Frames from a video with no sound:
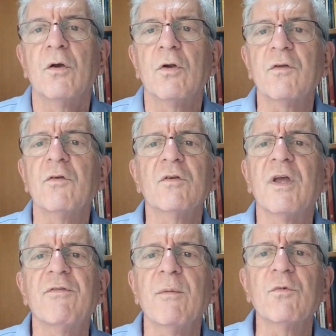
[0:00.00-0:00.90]
Nós não
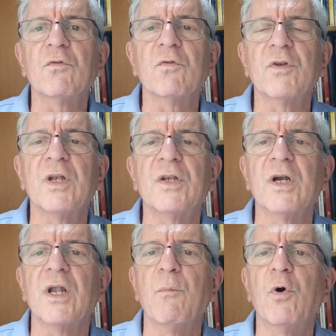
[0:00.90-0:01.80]
devemos nos deter
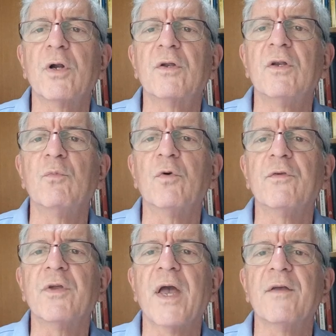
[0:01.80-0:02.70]
na morte de
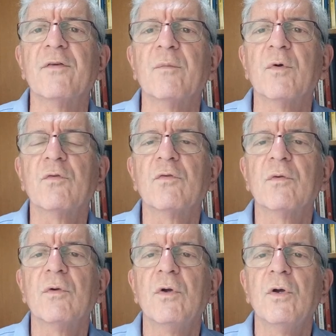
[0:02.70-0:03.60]
Moisés, irmãos.
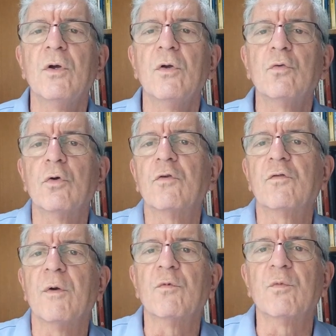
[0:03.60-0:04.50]
Todos
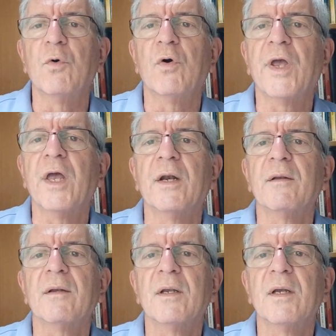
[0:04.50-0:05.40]
vamos morrer
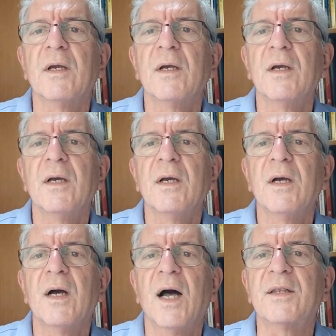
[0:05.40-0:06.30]

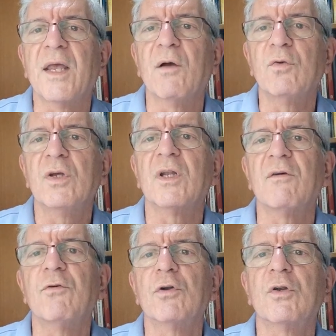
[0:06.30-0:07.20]
até o dia da
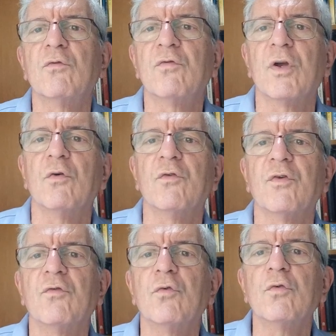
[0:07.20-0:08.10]
volta do Senhor
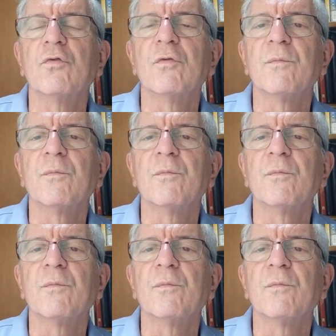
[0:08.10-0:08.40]
Jesus.